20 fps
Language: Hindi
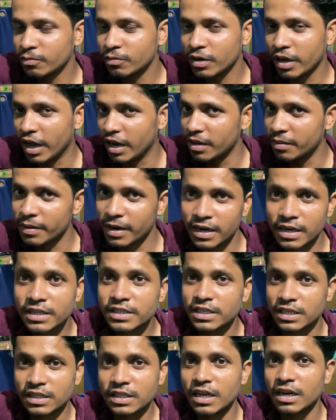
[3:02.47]
खाली बैठ नहीं
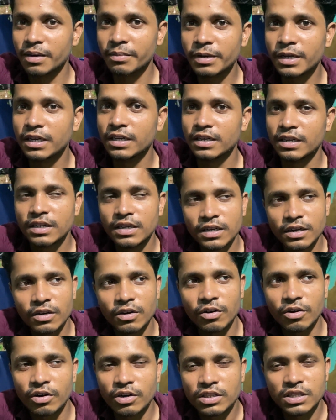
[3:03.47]
सकता ना मैं
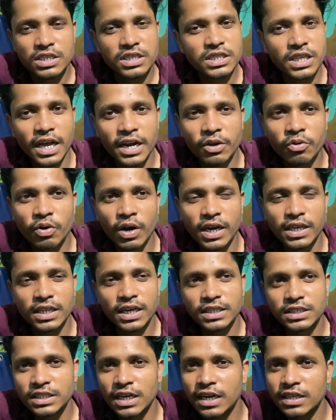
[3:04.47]
और तीस तारीख को आया
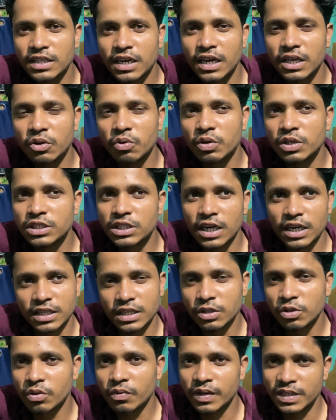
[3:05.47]
था चार तारीख होगी चार
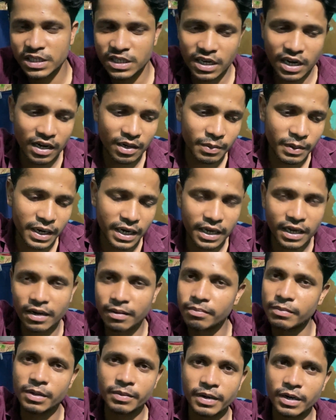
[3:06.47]
दिन तो वैसे ही खाली बैठ गया
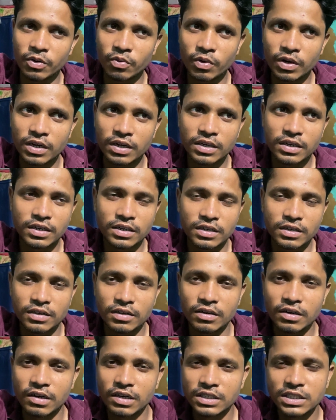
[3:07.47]
अब नहीं बैठूँगा
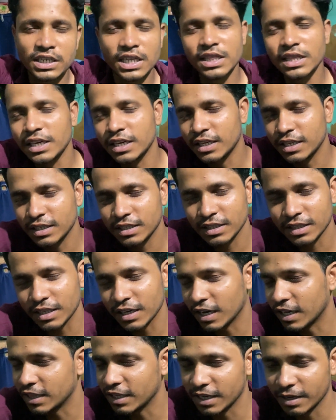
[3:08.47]
और चलते हैं
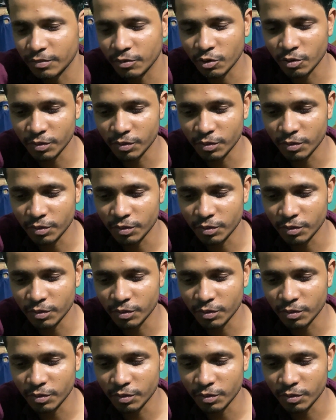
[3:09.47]
दिखाते हैं आपको